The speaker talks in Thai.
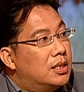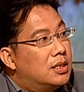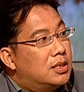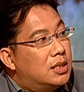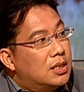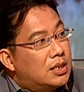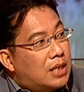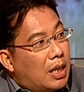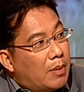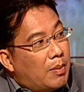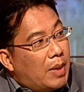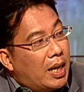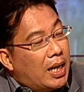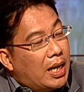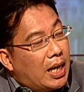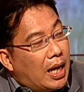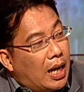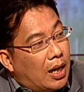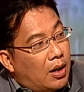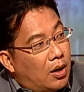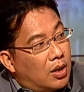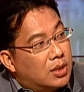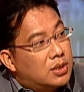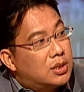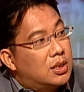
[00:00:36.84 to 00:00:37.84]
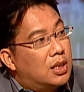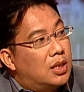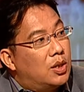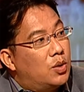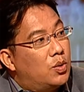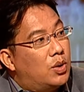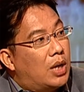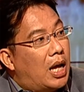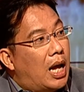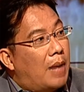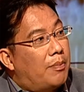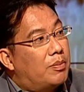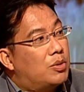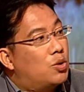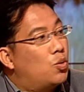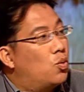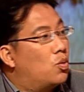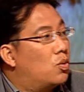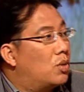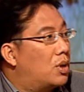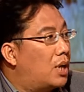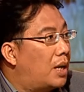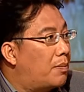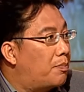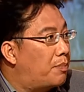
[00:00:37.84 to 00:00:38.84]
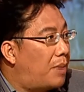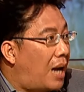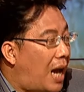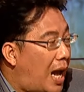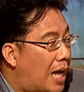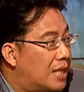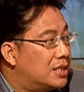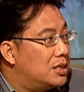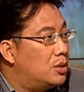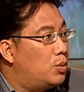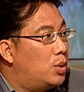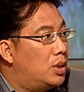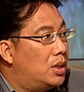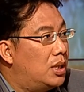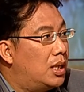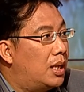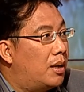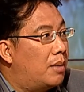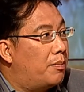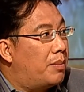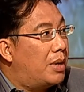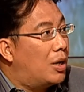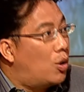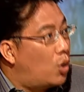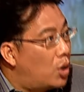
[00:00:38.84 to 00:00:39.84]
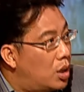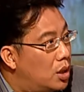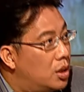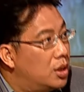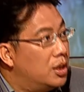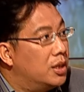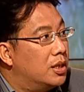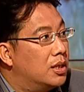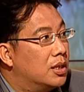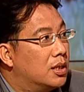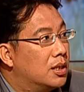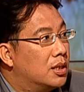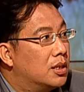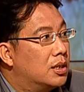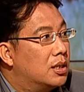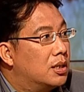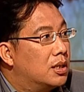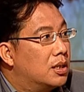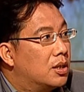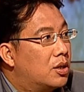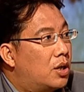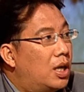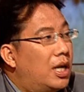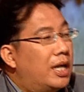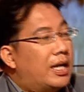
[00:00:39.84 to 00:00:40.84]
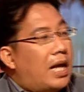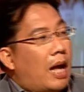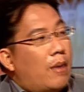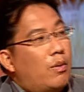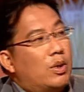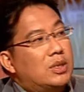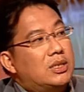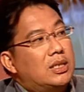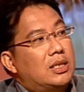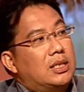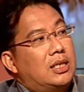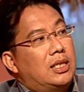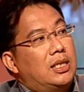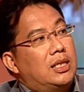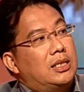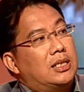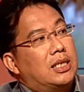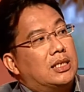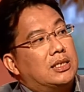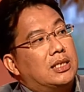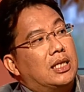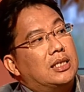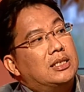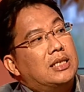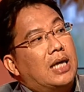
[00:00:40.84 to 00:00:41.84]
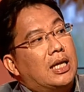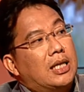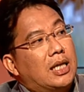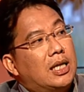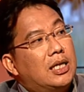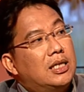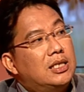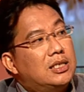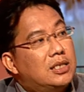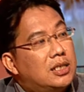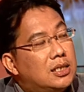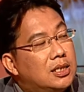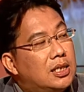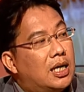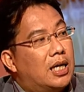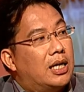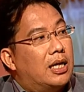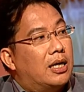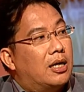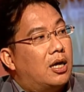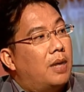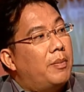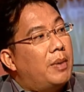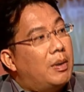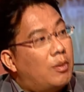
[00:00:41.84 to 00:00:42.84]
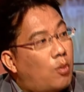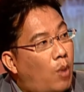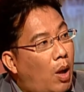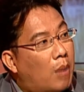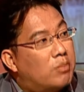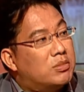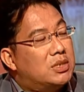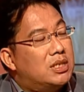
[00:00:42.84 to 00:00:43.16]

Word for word: ซึ่งทำให้คาร์ลอสเดรูนาถูกประหารชีวิตเนี่ยเป็นคนอื่น ก็เลยกลายว่าสิ่งที่ศาสตราจารย์ท่านนี้เชื่อเนี่ยก็เป็นความ